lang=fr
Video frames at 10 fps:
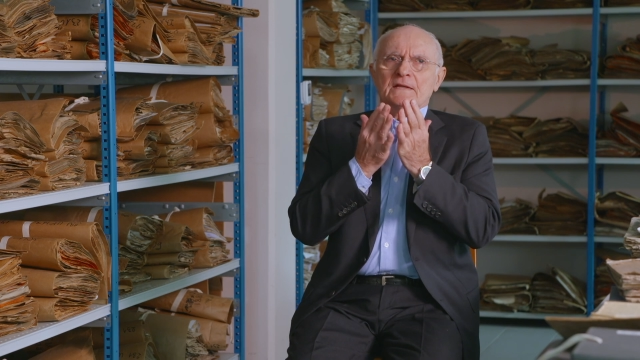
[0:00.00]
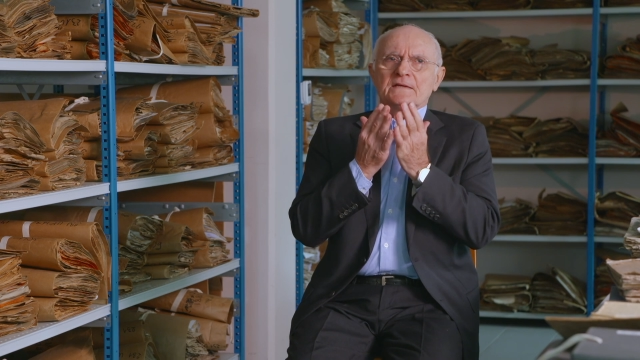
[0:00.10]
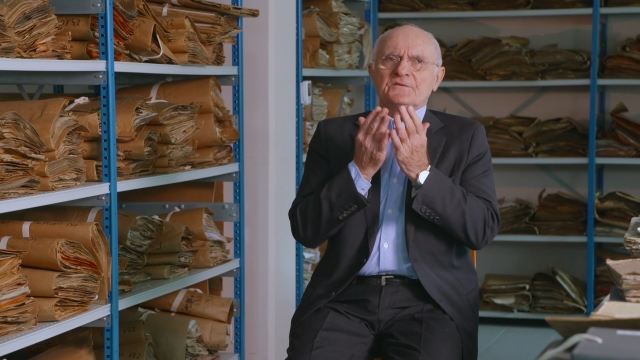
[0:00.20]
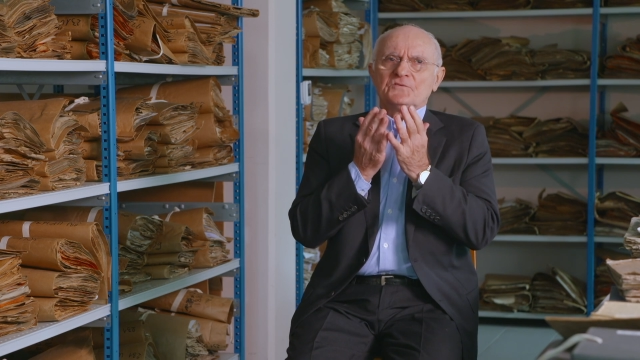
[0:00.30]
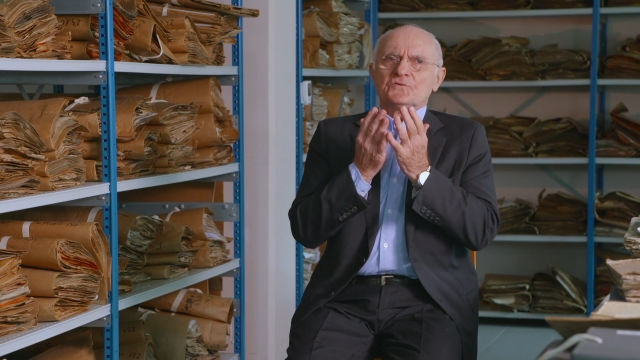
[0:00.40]
La
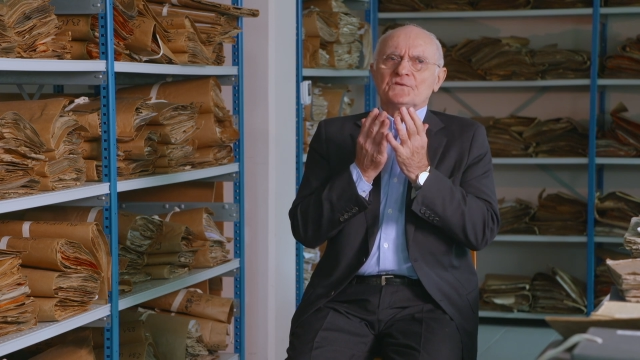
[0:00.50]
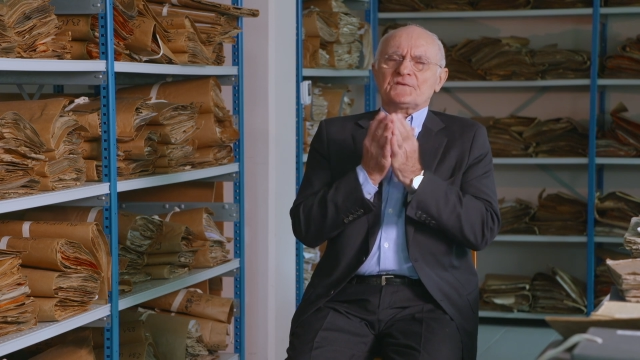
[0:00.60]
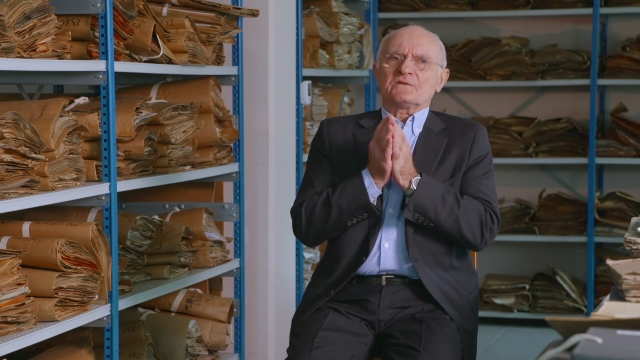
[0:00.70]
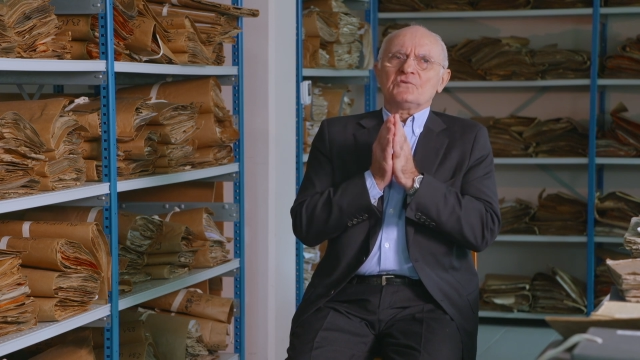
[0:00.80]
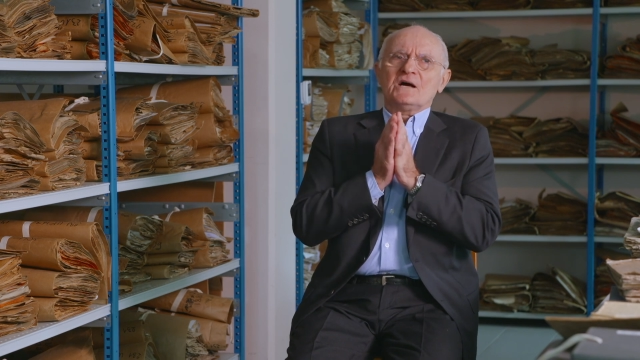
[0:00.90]
question de
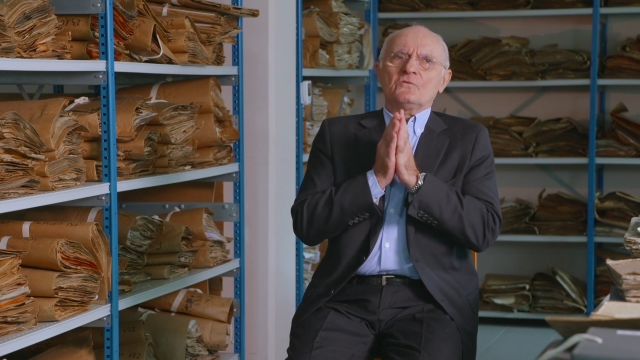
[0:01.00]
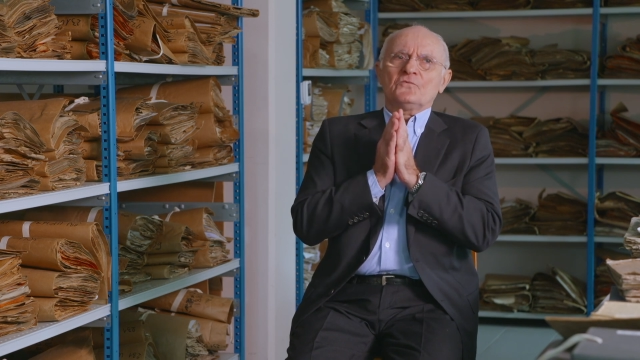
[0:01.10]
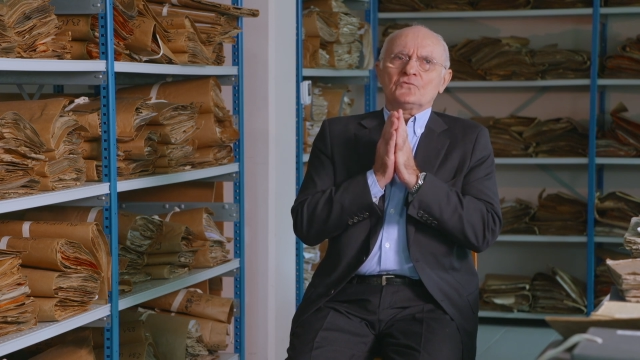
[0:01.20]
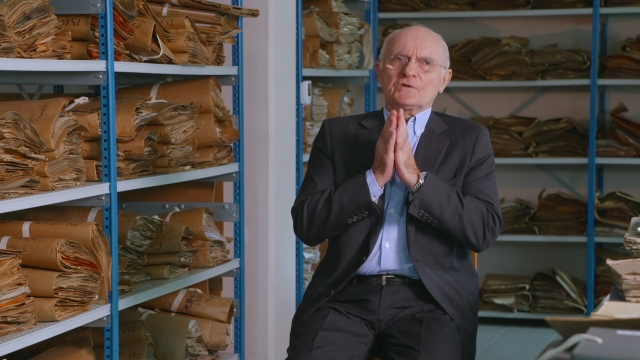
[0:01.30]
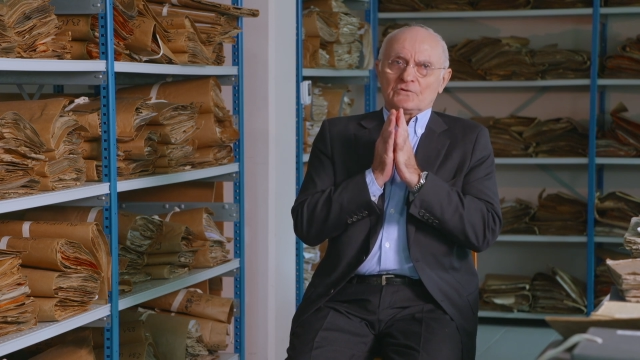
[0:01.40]
savoir, au
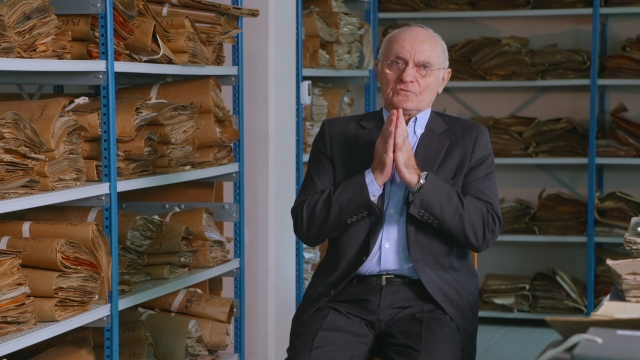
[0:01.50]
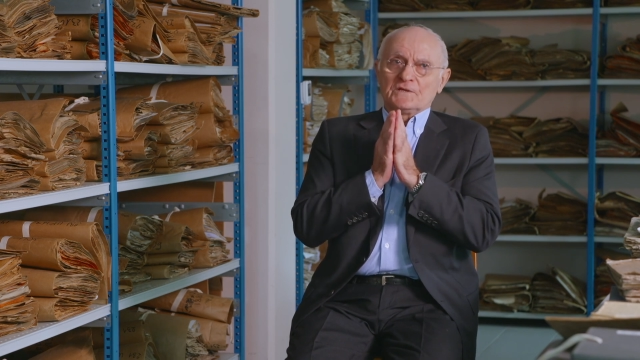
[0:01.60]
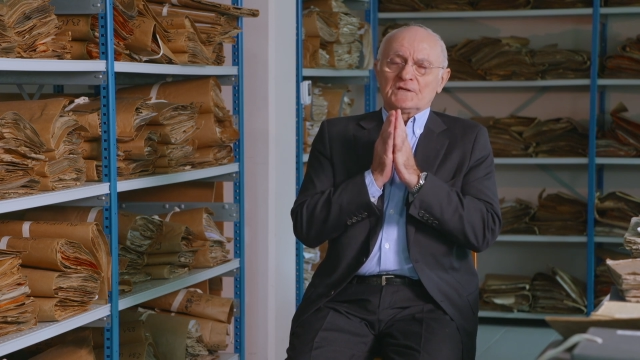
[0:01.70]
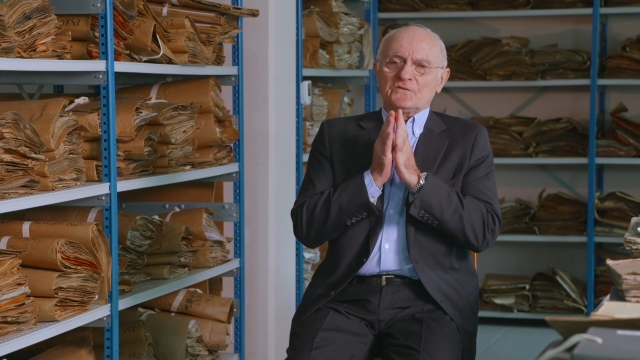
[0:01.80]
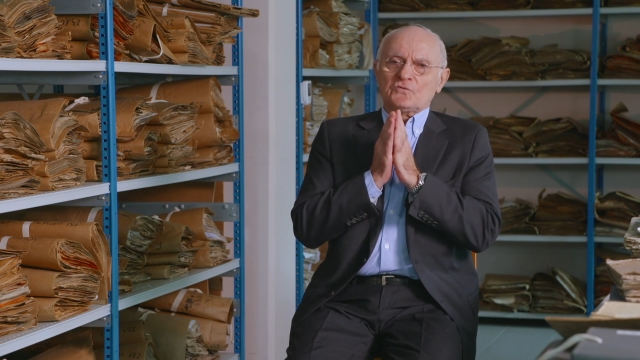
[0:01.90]
fond, qui est
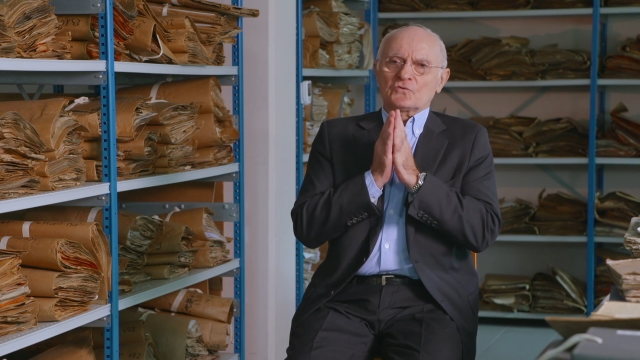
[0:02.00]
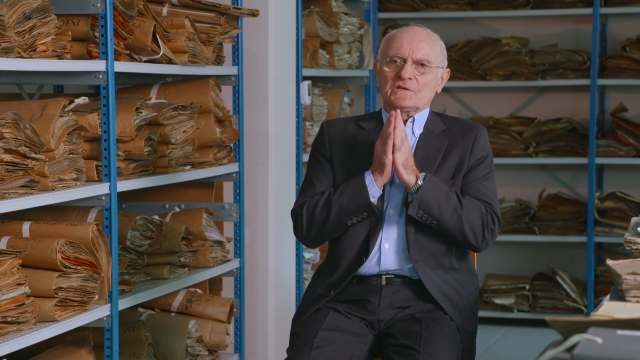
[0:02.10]
une question